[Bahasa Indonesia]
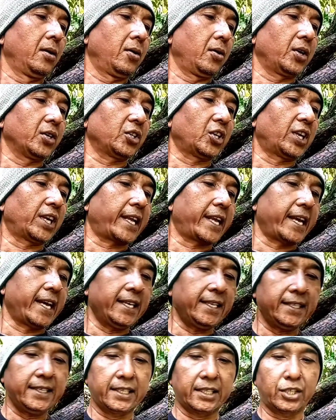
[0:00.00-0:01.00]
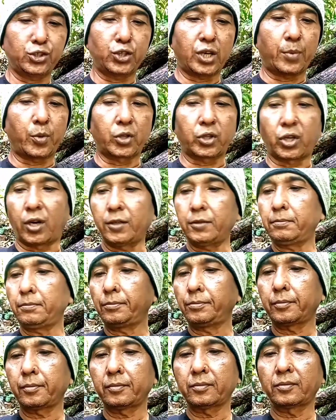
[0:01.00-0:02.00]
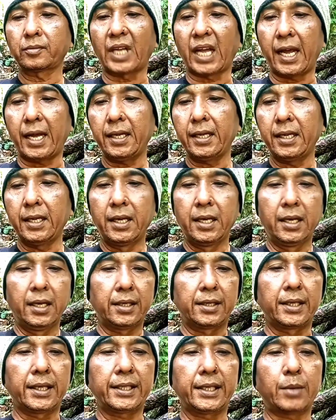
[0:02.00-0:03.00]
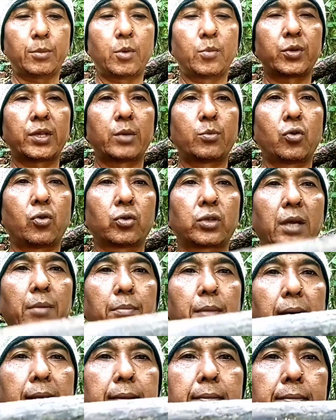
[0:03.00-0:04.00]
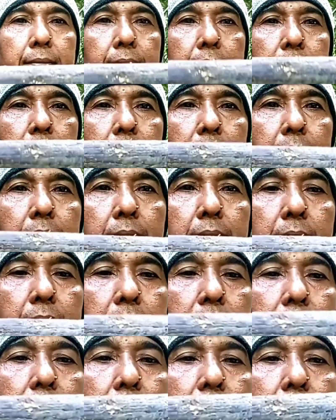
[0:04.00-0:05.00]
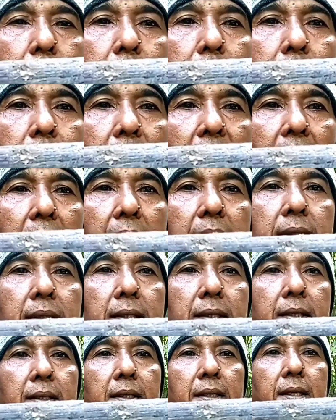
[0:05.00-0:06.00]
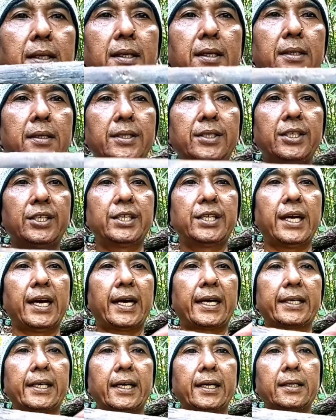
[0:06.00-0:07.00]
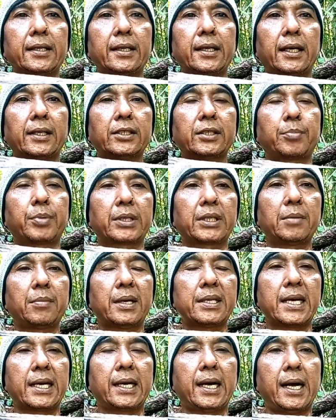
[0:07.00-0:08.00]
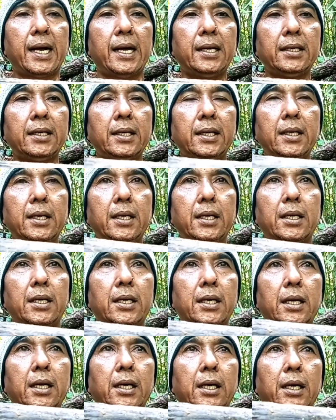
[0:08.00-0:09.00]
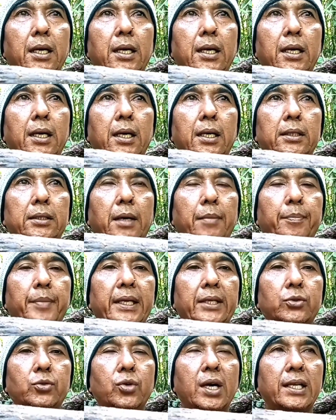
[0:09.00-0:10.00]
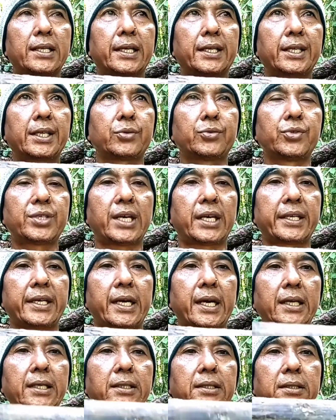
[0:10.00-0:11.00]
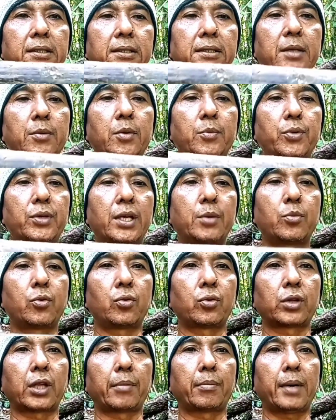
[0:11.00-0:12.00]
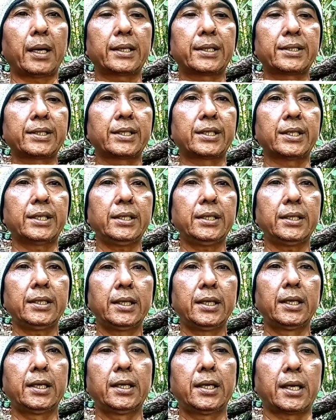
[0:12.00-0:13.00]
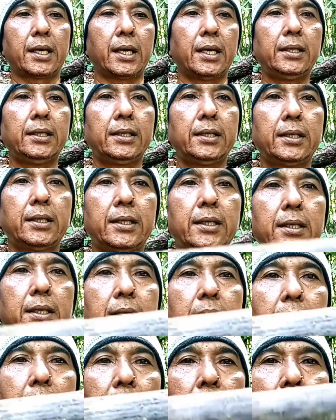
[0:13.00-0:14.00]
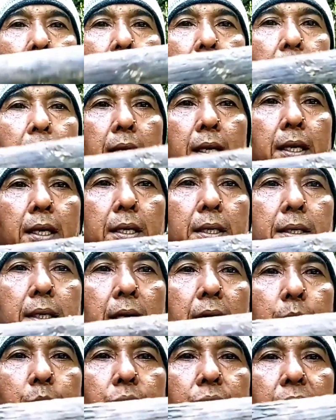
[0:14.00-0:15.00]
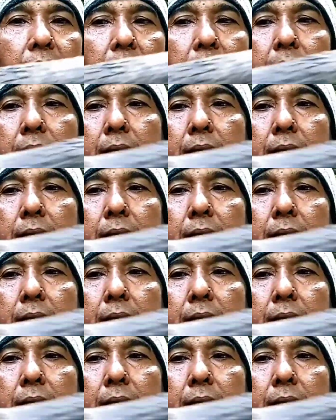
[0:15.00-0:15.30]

oke saudara ya kita sudah potong nah dia tidak mempunyai buku tembak ya di sini dia nggak ada nggak seperti bajaka uh, tampal tunggal dari unsaria dia mempunyai buku tembak di sini ya dia nggak punya